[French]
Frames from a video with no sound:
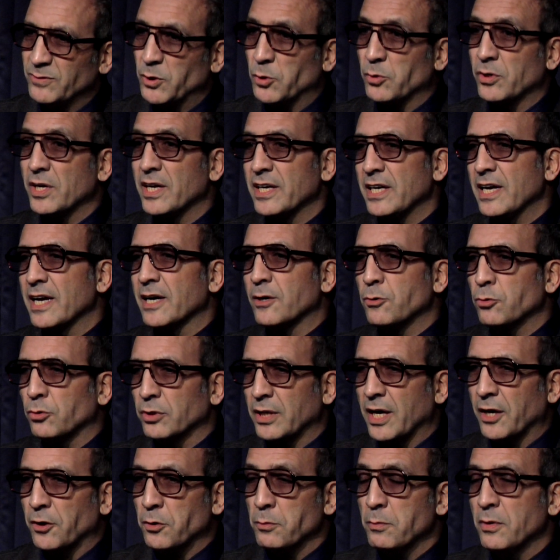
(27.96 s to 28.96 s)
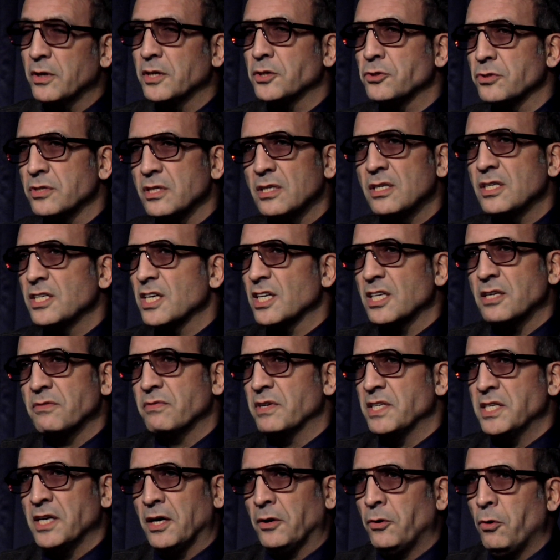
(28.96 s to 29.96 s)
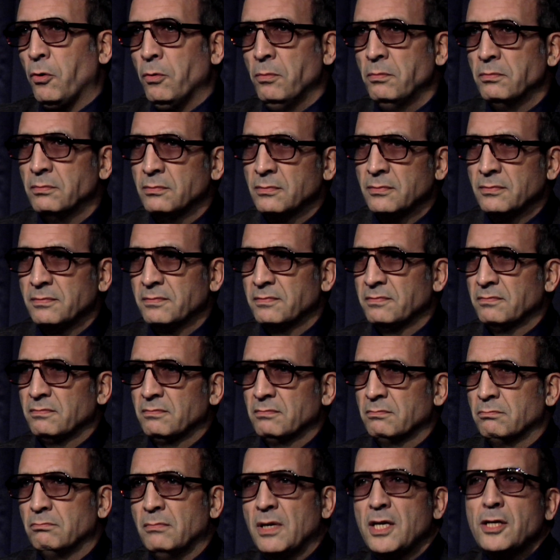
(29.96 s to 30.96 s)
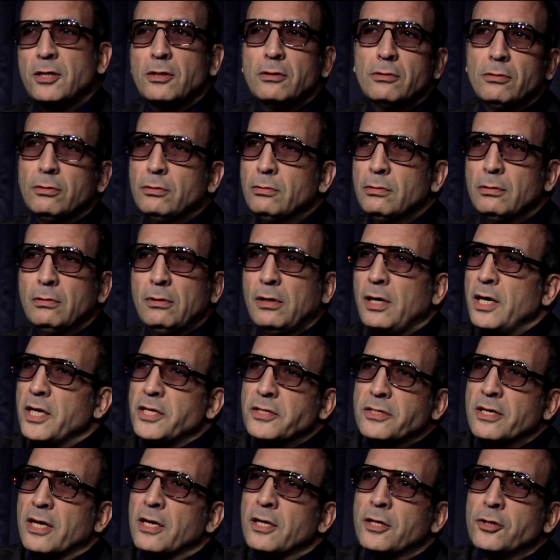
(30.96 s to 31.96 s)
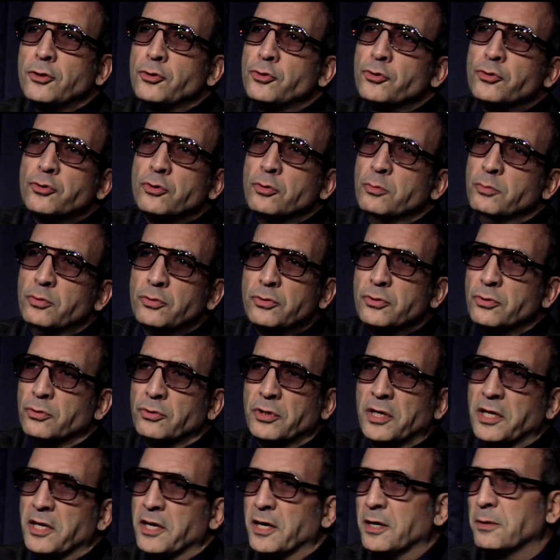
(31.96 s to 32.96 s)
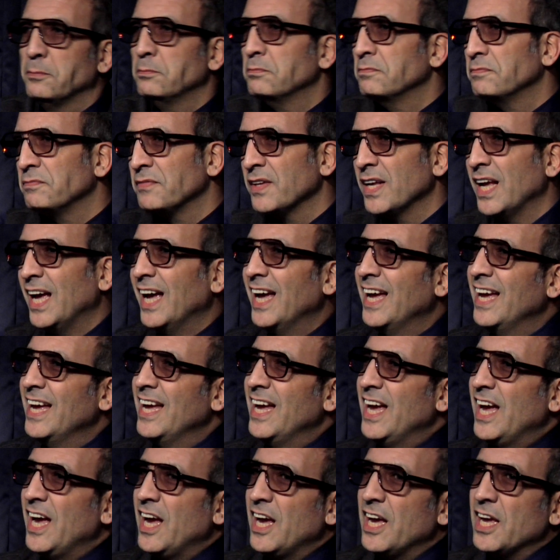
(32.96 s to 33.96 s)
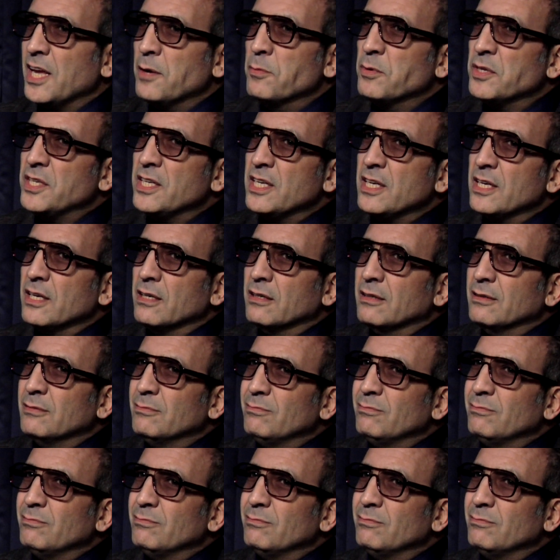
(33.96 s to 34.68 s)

donc là, il est à court d'arguments, et je sais déjà qu'il va dire non. Mais je laisse aller jusqu'au bout de son délire. Il me dit,